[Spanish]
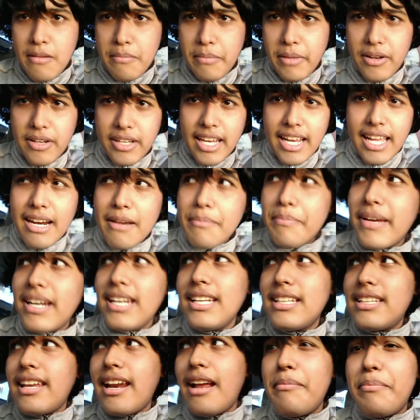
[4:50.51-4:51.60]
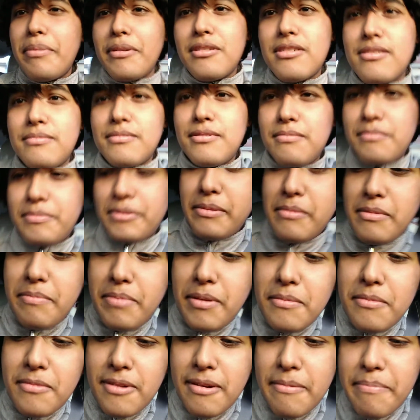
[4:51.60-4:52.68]
Me lo quería rapar literal, pero como pues mi
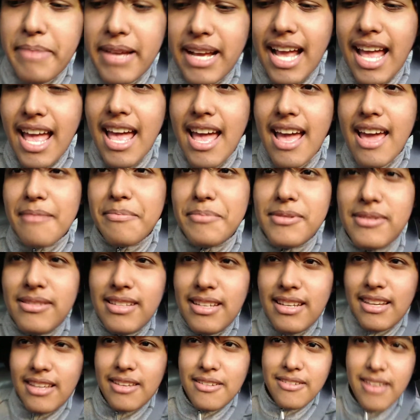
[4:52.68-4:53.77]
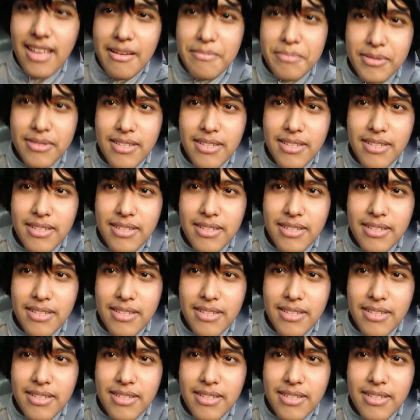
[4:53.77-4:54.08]
primo va a pagar, pues dije yo, ah,